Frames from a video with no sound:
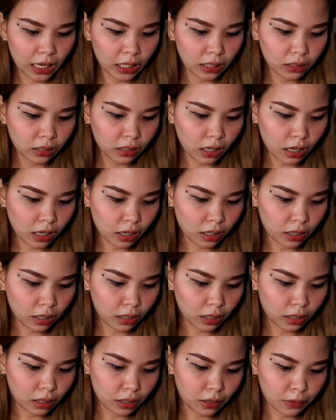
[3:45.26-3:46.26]
Then,
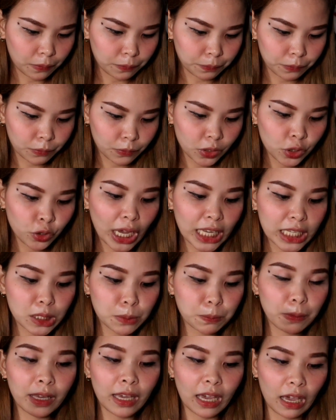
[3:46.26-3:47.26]
um,
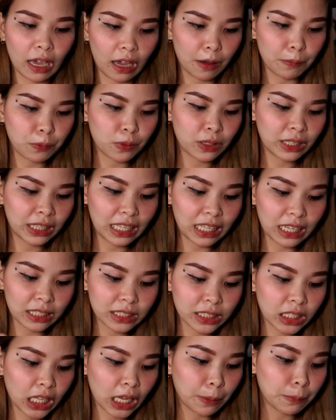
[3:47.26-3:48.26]
yung SPF,
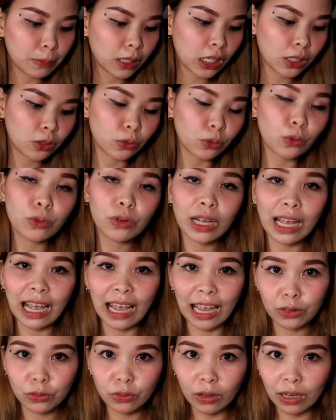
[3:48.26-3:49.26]
hindi lang sinabi
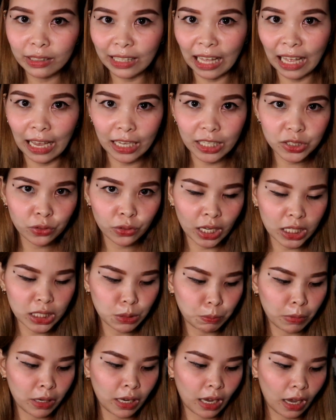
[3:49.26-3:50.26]
dito kung gaano
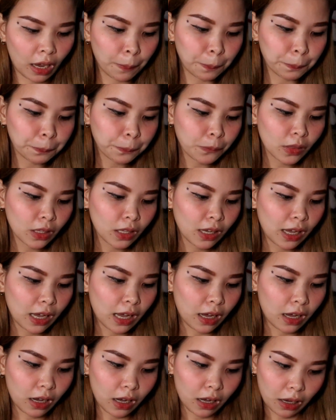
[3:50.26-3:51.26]
kataas yung SPF.
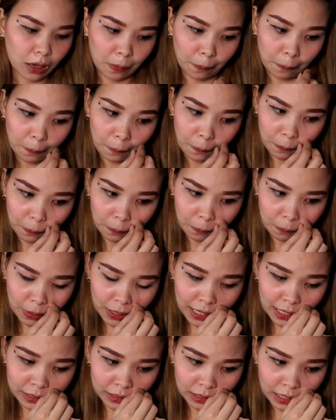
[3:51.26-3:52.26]
Uh, ah,
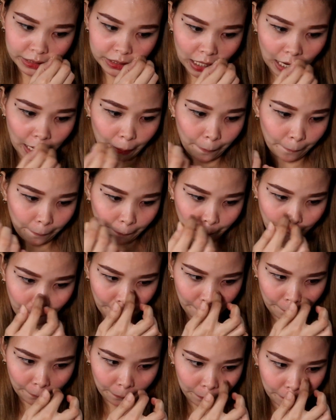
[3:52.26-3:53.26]
maganda siya.
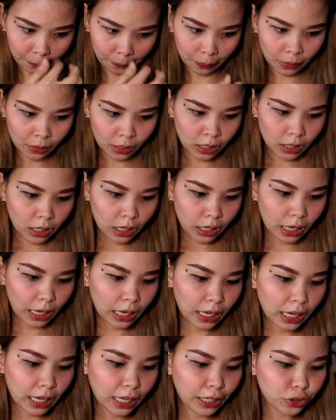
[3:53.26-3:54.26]

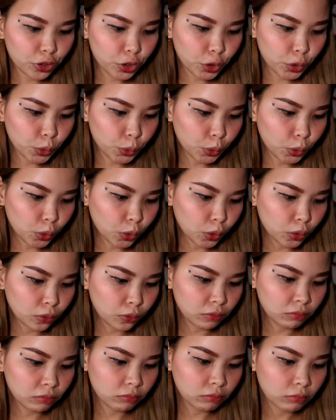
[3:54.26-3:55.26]
And
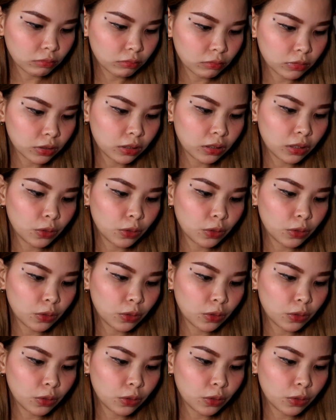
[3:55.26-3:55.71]
yung